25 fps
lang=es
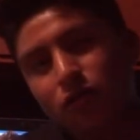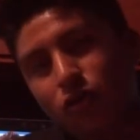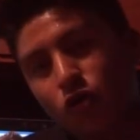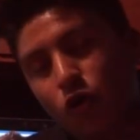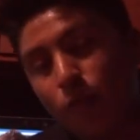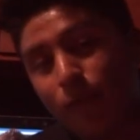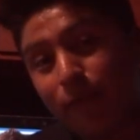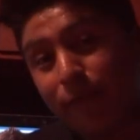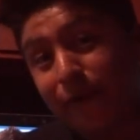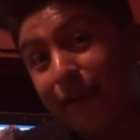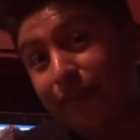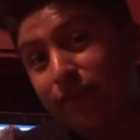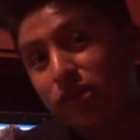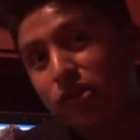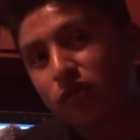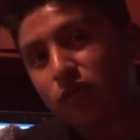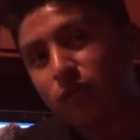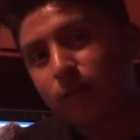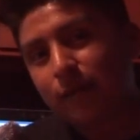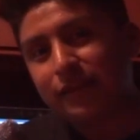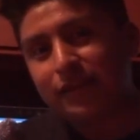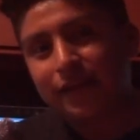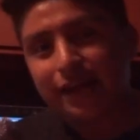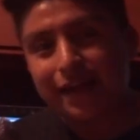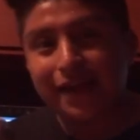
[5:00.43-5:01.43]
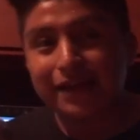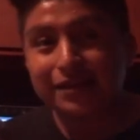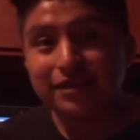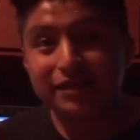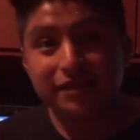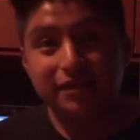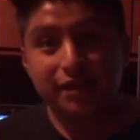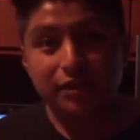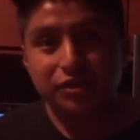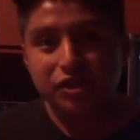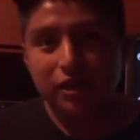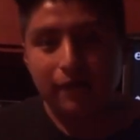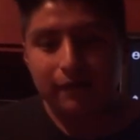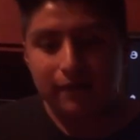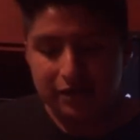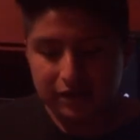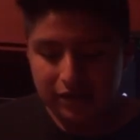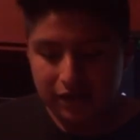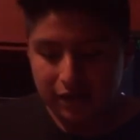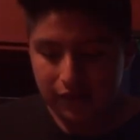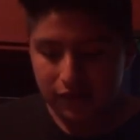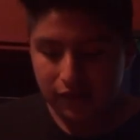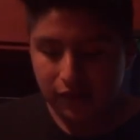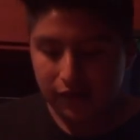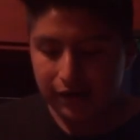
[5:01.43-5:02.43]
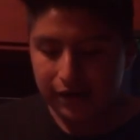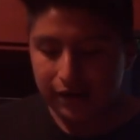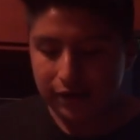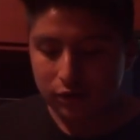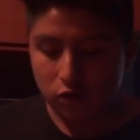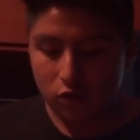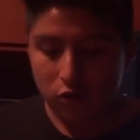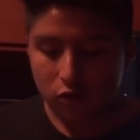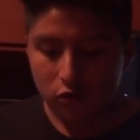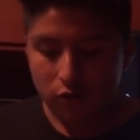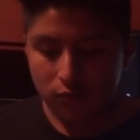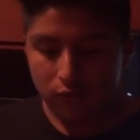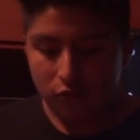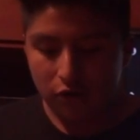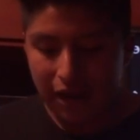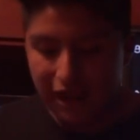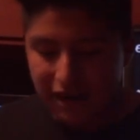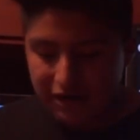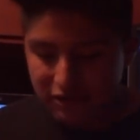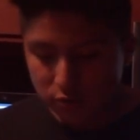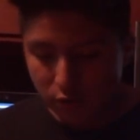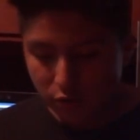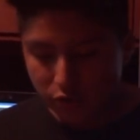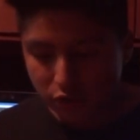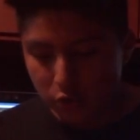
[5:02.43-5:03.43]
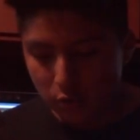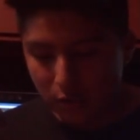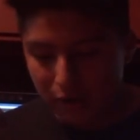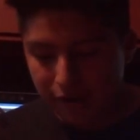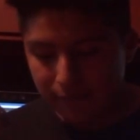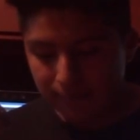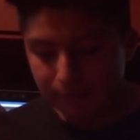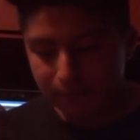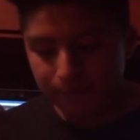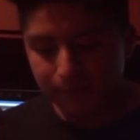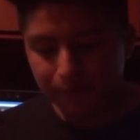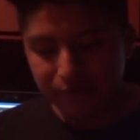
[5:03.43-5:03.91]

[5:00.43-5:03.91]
comprando baterías desechables a cada rato como la Xbox One